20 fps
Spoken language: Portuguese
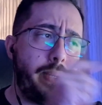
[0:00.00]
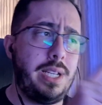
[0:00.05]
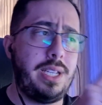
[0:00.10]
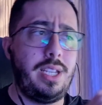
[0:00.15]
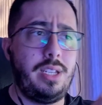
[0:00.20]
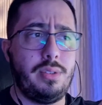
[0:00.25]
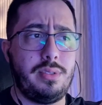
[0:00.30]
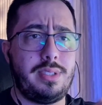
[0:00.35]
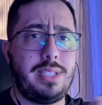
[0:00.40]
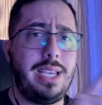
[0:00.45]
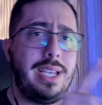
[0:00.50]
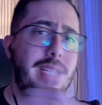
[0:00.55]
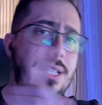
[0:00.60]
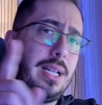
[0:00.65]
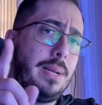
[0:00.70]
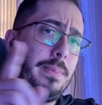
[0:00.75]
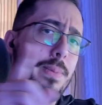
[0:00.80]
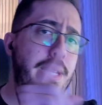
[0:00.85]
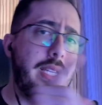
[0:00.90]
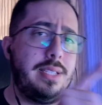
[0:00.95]
para quem não segue,
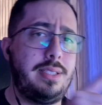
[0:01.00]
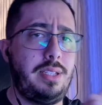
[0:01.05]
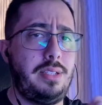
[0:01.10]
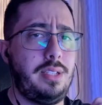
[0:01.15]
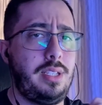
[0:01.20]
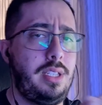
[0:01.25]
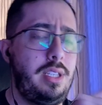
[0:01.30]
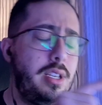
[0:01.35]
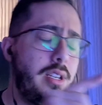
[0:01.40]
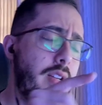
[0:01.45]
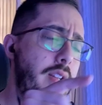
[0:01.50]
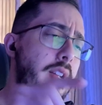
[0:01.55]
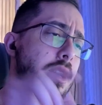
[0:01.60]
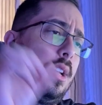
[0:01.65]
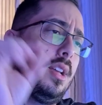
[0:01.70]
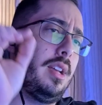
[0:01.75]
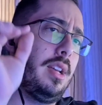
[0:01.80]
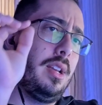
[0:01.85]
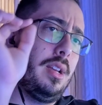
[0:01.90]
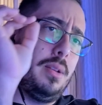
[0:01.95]
tá aparecendo aqui, ó.
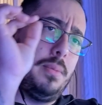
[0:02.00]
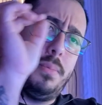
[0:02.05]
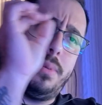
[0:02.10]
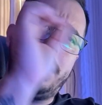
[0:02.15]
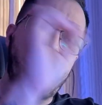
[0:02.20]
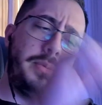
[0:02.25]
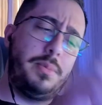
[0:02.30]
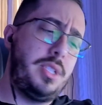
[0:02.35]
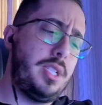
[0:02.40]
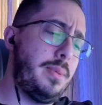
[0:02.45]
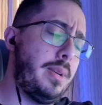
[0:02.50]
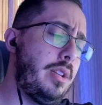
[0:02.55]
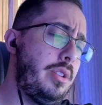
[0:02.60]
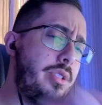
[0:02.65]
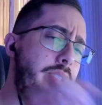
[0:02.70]
Pode me chamar no